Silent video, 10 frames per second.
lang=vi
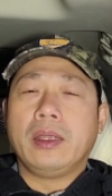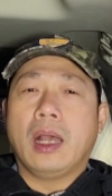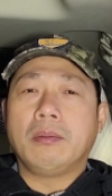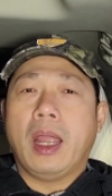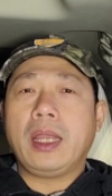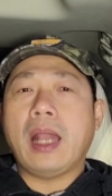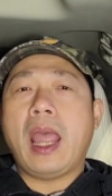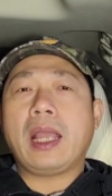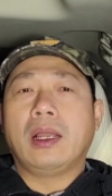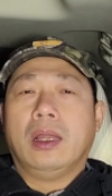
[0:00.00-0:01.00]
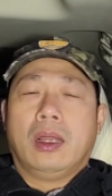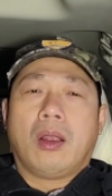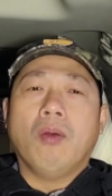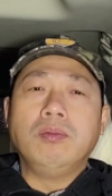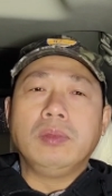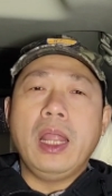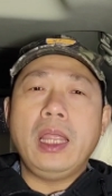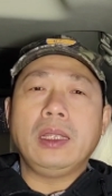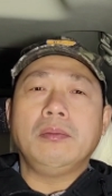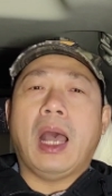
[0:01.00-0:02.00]
dân Mỹ đang khùng
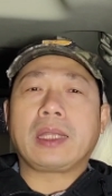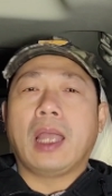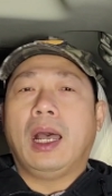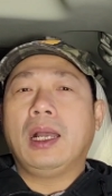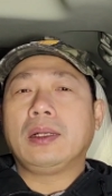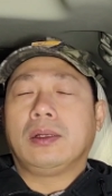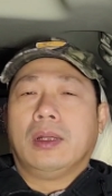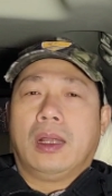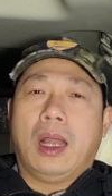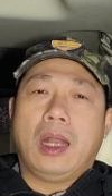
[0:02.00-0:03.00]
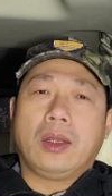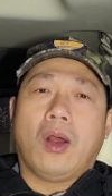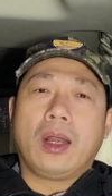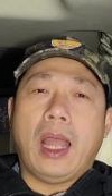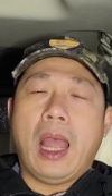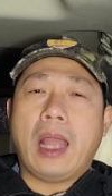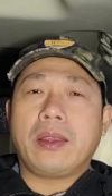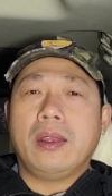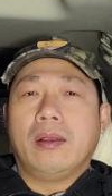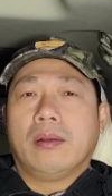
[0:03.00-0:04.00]
điên bá trợn à, gọi là